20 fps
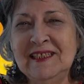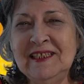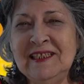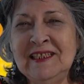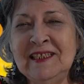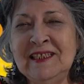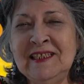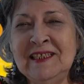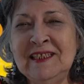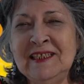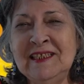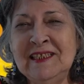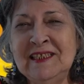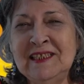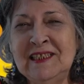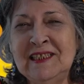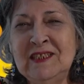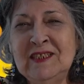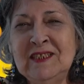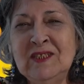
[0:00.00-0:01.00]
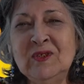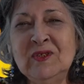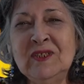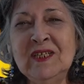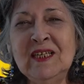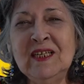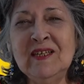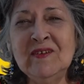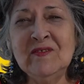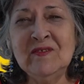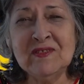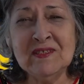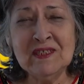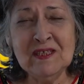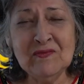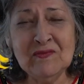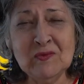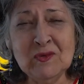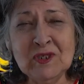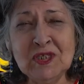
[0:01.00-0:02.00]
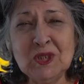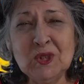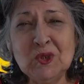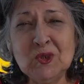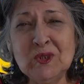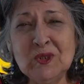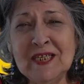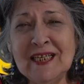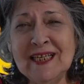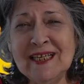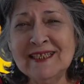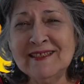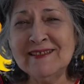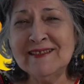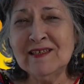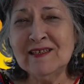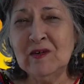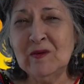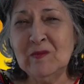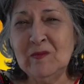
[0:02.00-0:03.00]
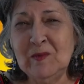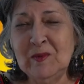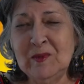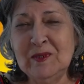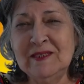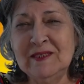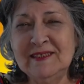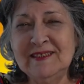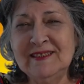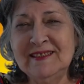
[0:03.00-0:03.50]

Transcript: et qui c'est vous qui donnez l'exemple